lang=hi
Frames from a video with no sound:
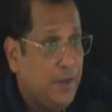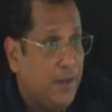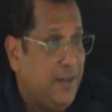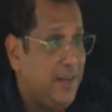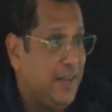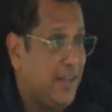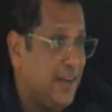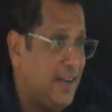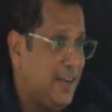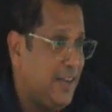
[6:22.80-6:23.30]

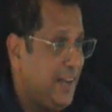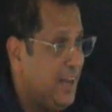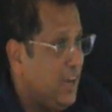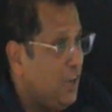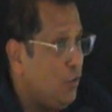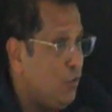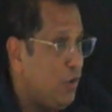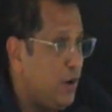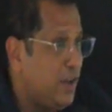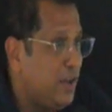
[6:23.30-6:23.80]

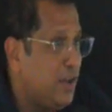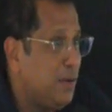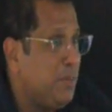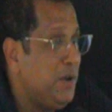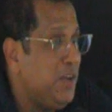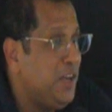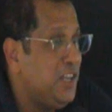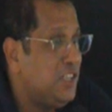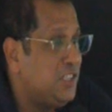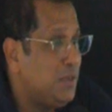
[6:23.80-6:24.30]
करटेल वर्ड का
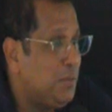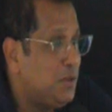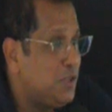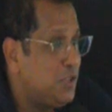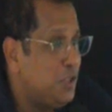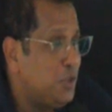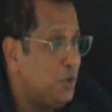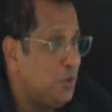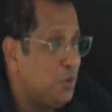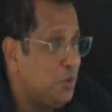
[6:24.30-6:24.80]
मीनिंग
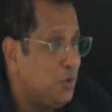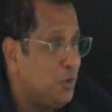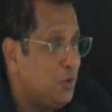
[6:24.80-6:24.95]
समझते हो